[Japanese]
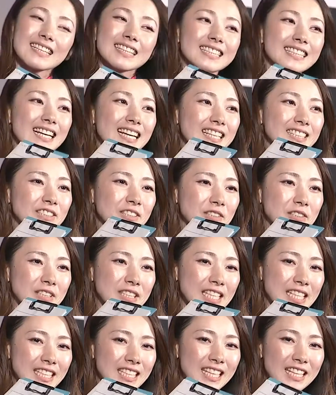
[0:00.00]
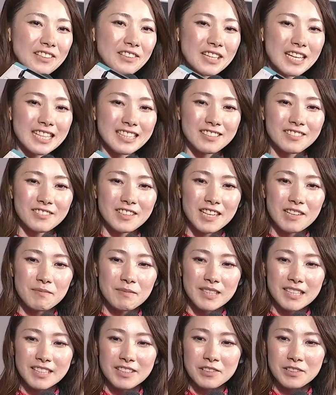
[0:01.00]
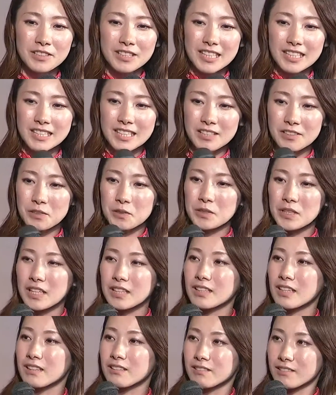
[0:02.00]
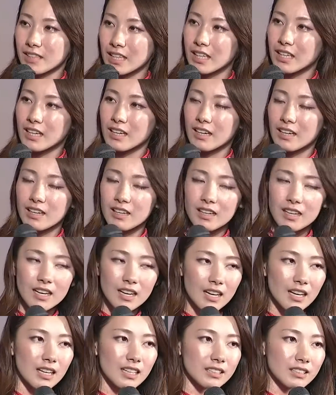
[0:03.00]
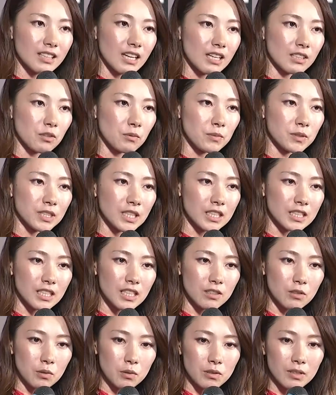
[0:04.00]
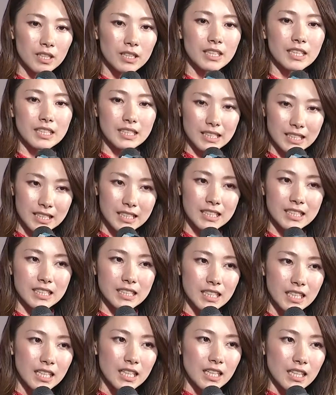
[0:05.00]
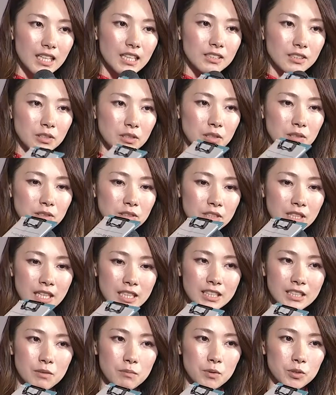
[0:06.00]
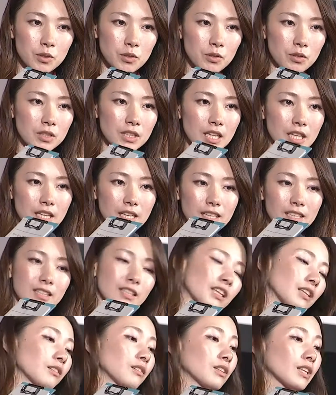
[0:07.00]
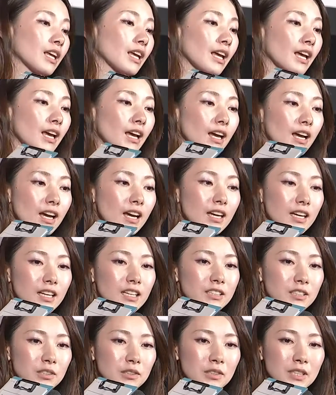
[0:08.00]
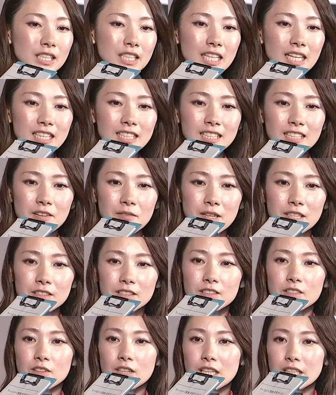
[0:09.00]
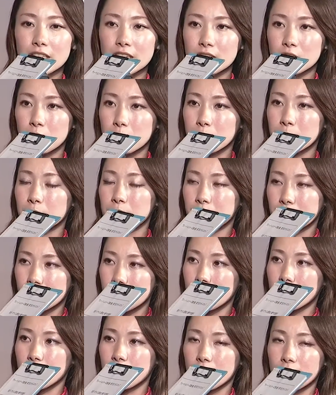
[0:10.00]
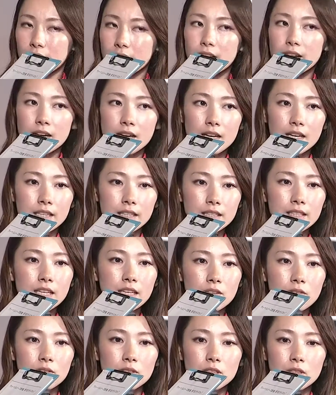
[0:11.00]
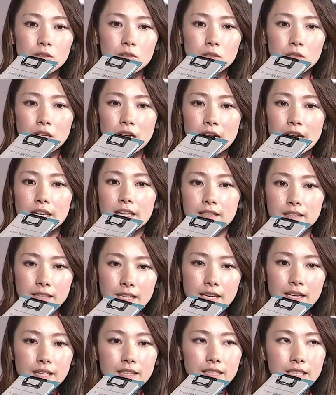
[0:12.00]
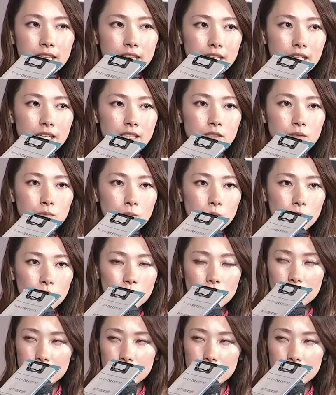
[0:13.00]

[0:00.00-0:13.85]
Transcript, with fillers: いやちょっと前傾の感じはあんまり良くなさそうだったので、はい、はい、スタートも全然届かないしちょっとずらしても届いてなかったのでちょっと行き足が悪いのかなと思って、はい、はい、結構いろいろ変えてギアケースも